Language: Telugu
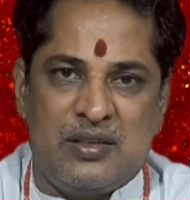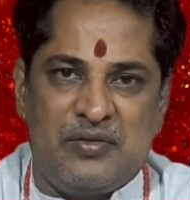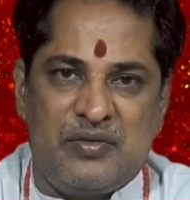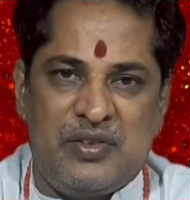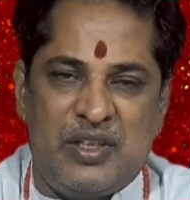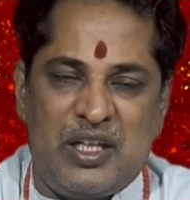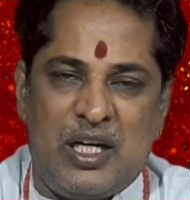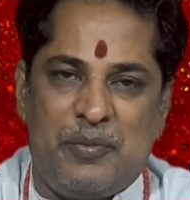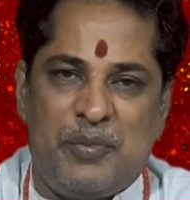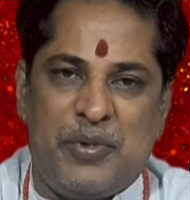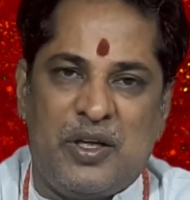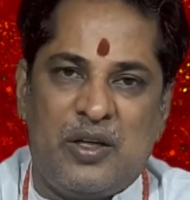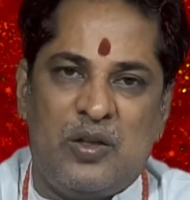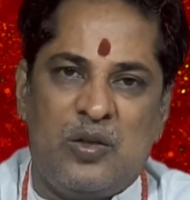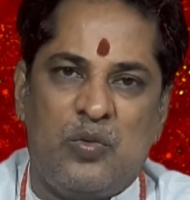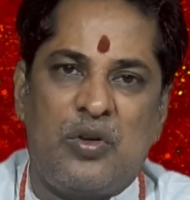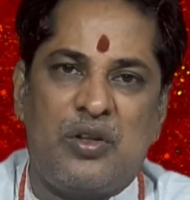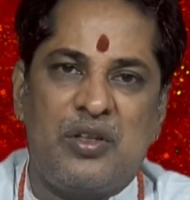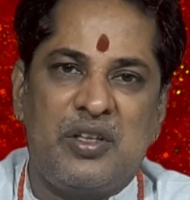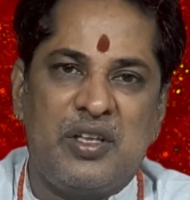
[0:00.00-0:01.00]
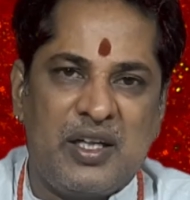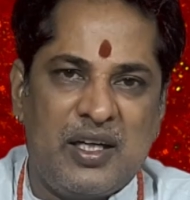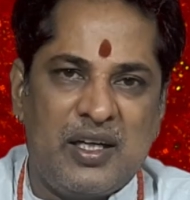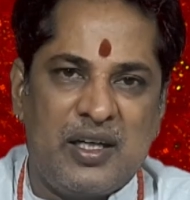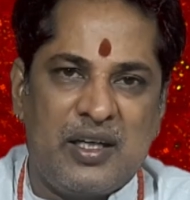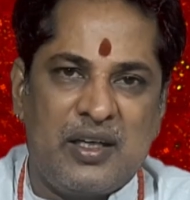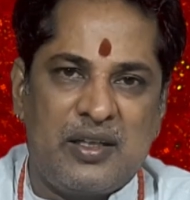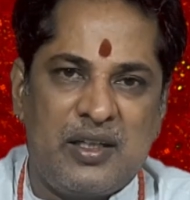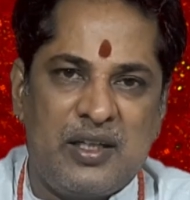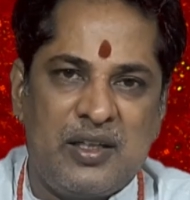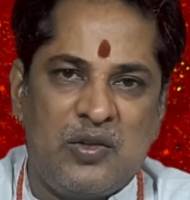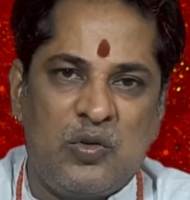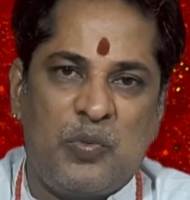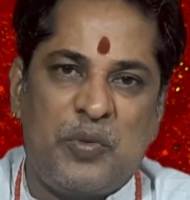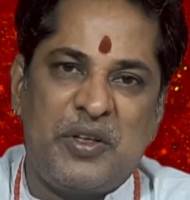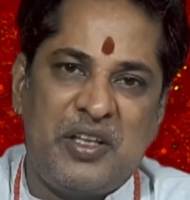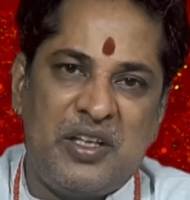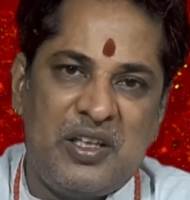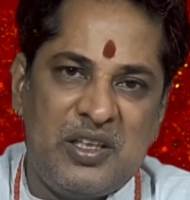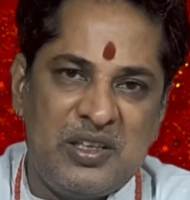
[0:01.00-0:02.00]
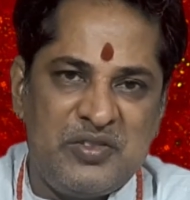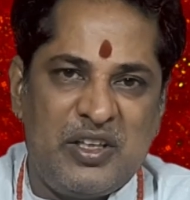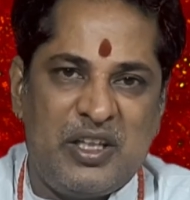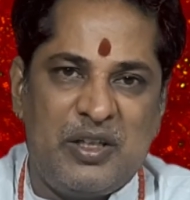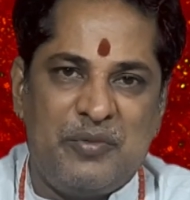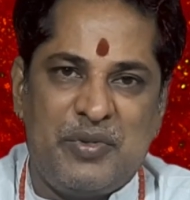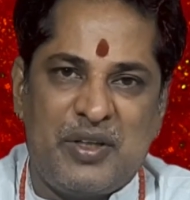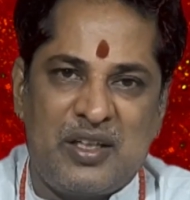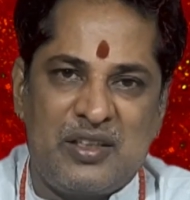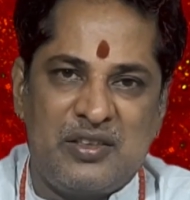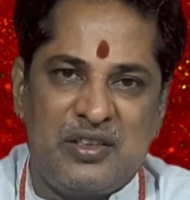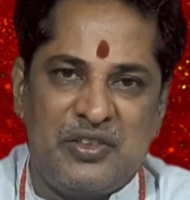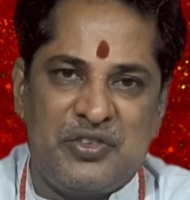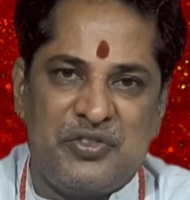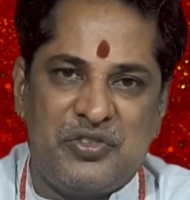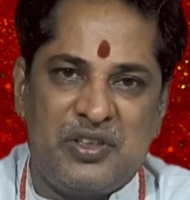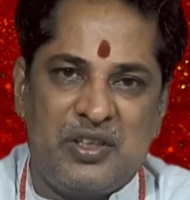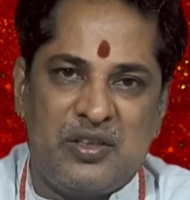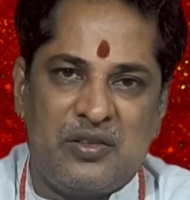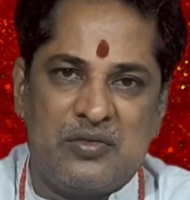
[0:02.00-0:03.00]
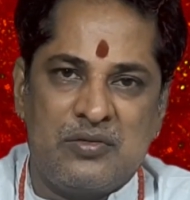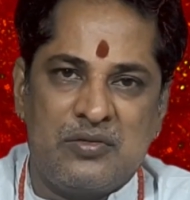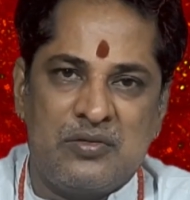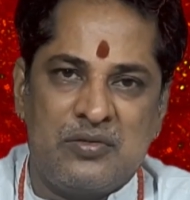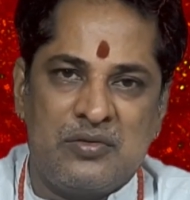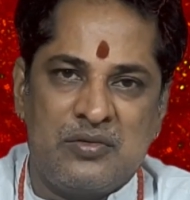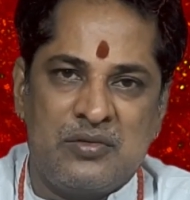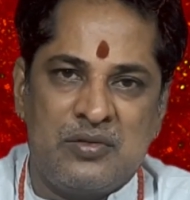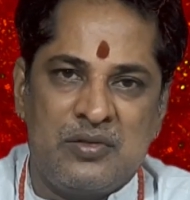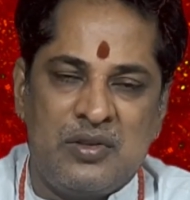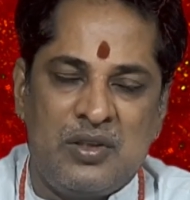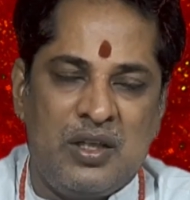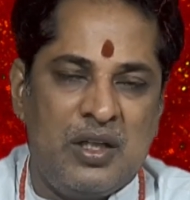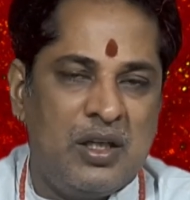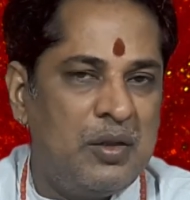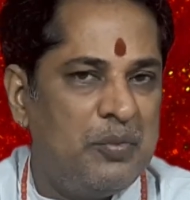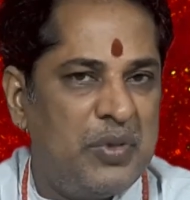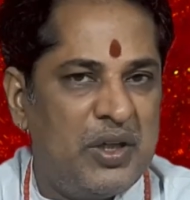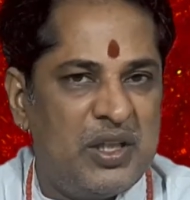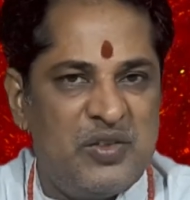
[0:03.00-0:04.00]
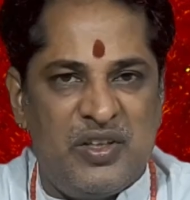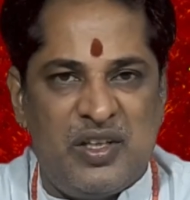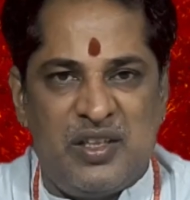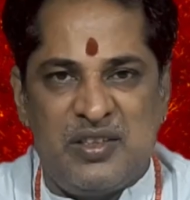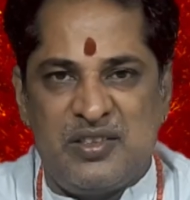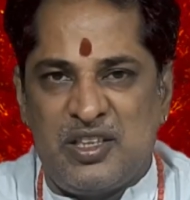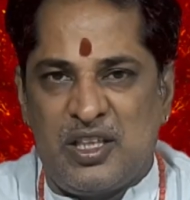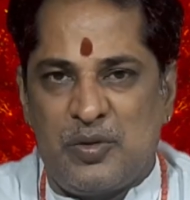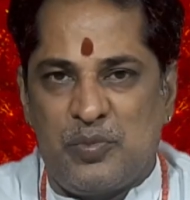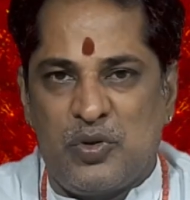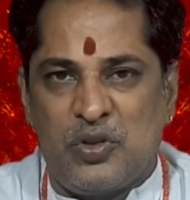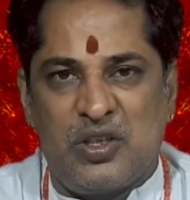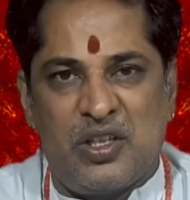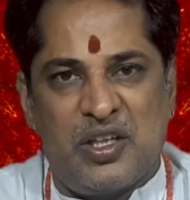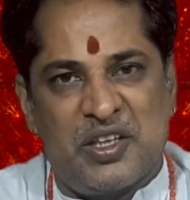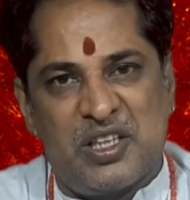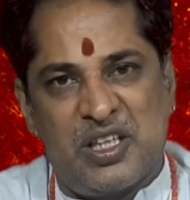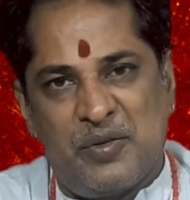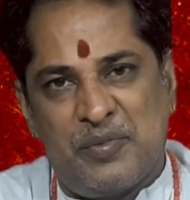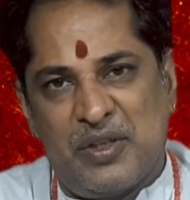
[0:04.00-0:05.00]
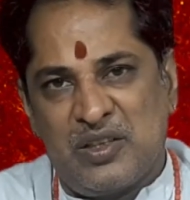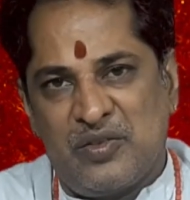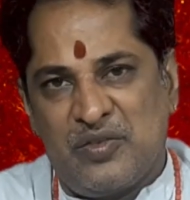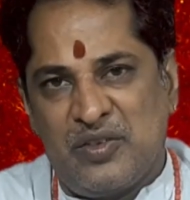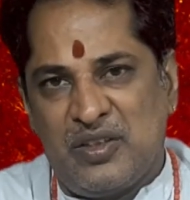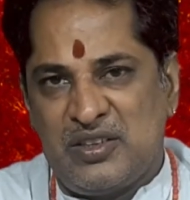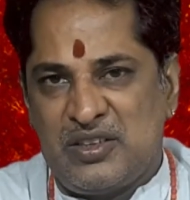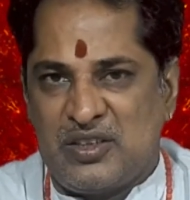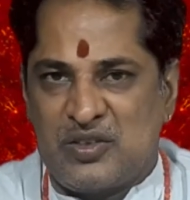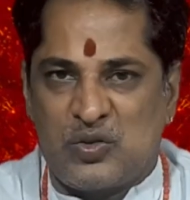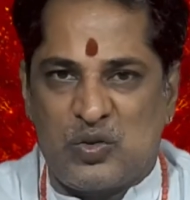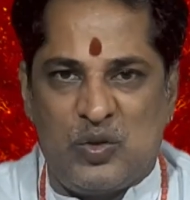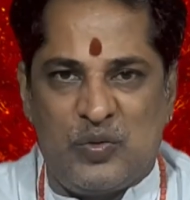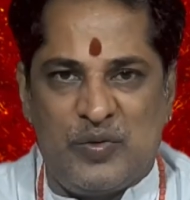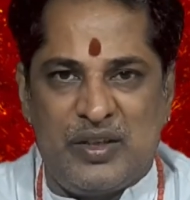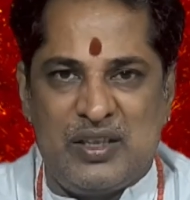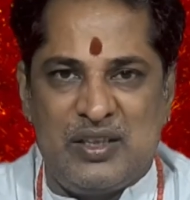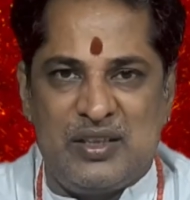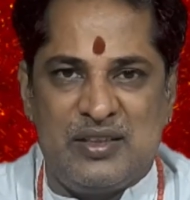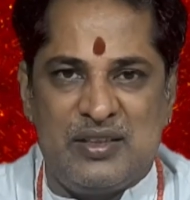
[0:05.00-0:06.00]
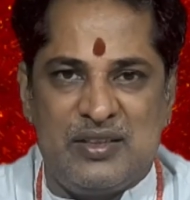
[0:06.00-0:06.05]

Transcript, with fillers: వ్యాపారులు వృద్ధి కలగట్లేదు పదిహేను నుంచి వ్యాపారం చేస్తున్నారు పదివేలు సరిపోదు లక్షా పది వేలు చేసుకోవాలి